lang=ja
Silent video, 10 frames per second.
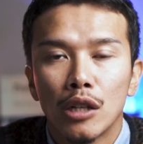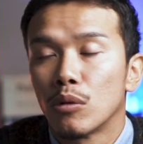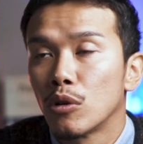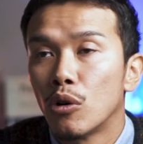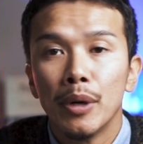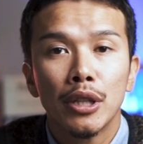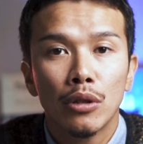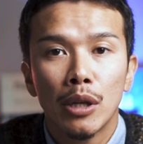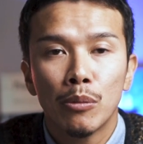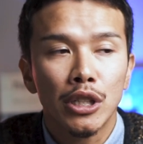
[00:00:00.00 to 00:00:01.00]
あと、
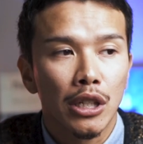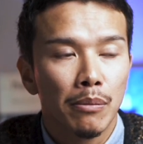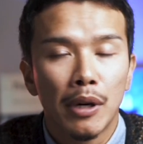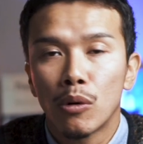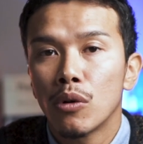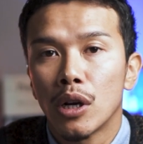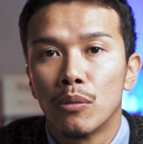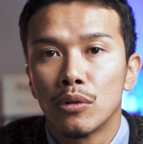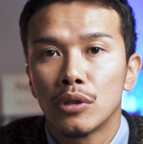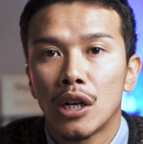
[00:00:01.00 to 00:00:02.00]
コメントでもし、まあ、今回
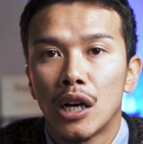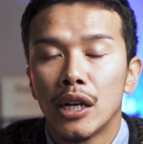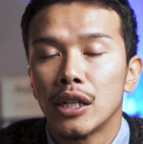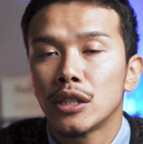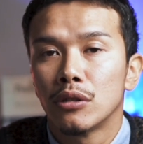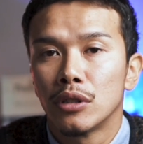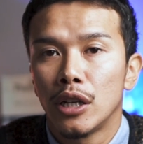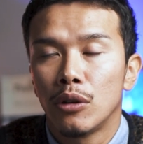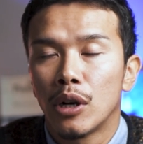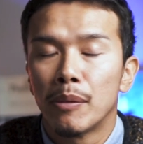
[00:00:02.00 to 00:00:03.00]
僕が話してる
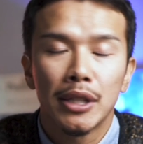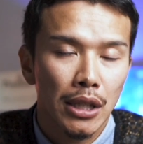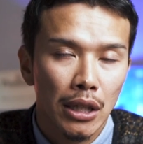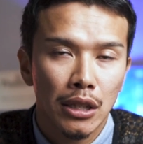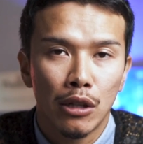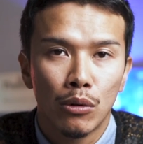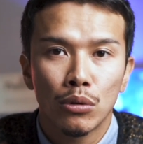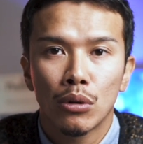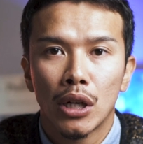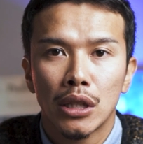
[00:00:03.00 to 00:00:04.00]
内容が間違っている
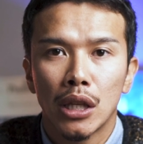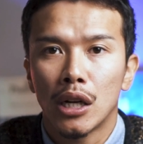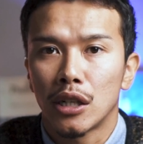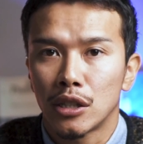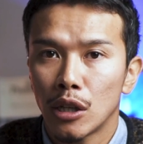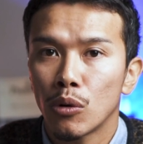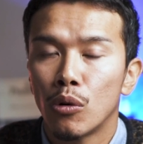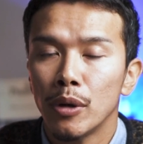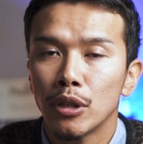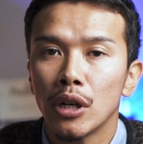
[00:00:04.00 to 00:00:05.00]
ことがあったら、下の
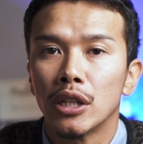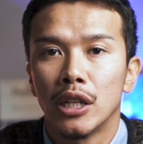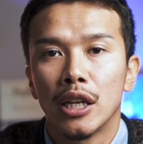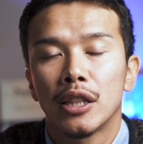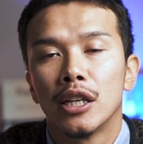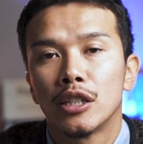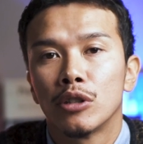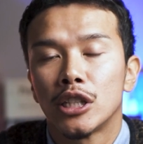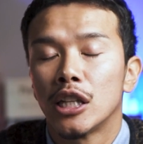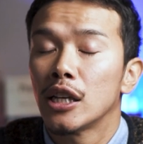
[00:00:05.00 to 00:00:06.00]
コメント欄にね、訂正
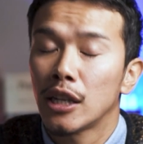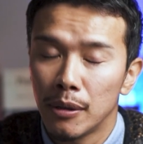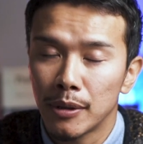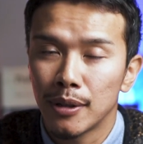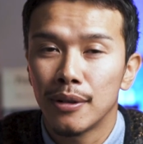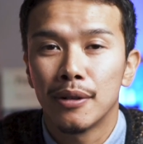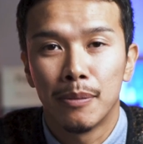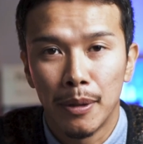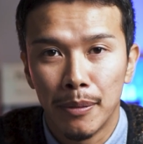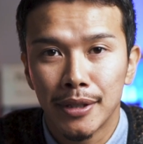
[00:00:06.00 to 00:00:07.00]
をしていただければと
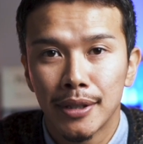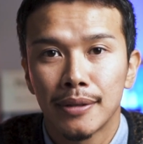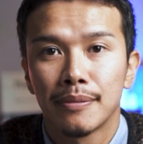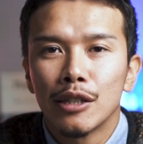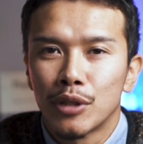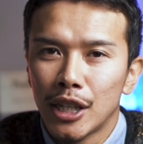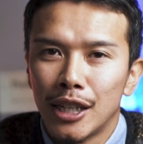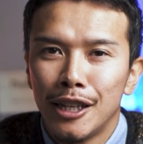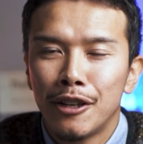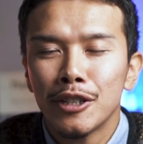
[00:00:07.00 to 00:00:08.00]
思います。あと、ぜ
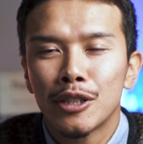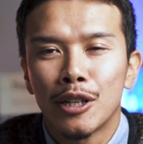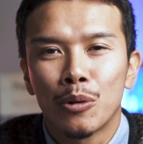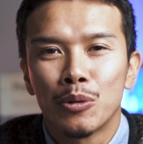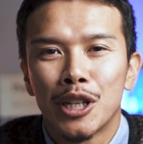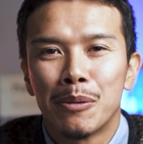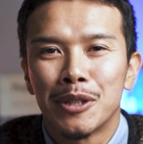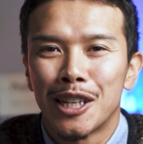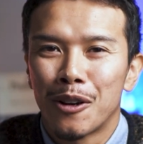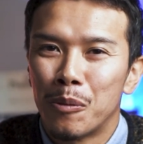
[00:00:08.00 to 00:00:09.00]
ひリクエストなどございま
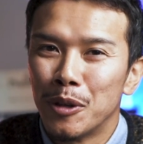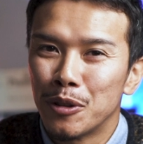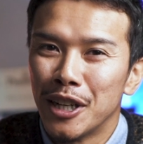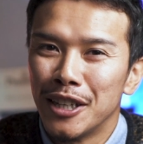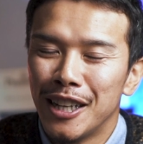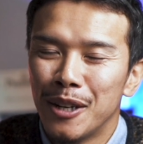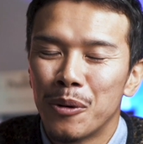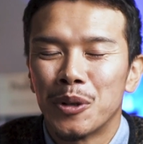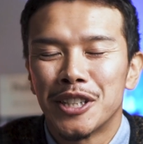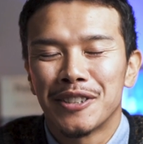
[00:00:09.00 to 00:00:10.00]
したら、コメント欄にね、
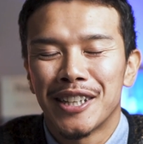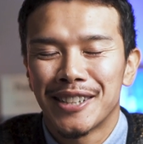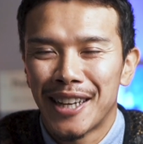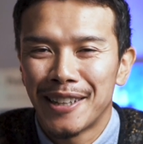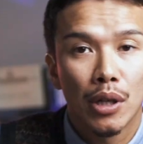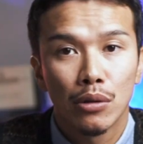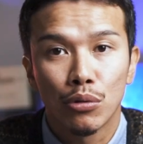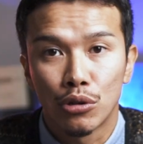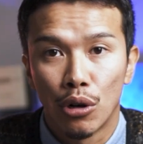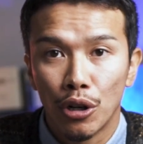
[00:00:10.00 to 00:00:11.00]
残してください。
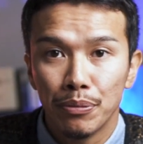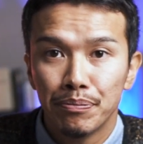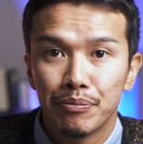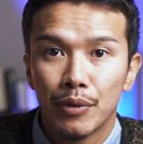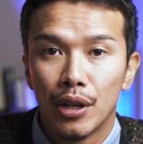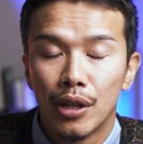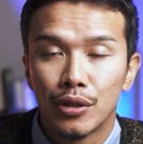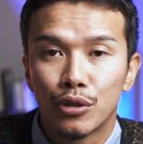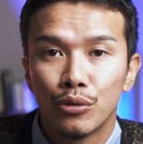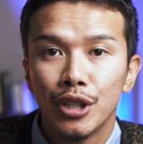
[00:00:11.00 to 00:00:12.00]
そして、はい。
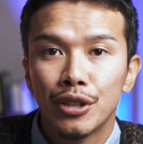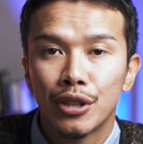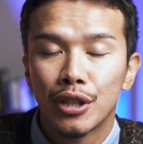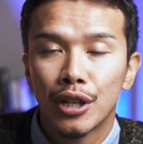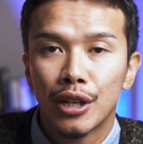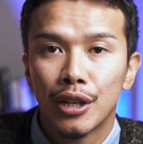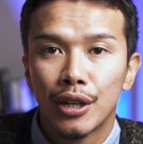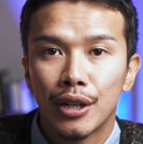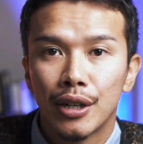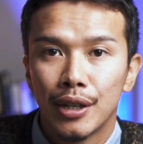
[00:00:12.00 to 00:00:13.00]
えー、Twitter、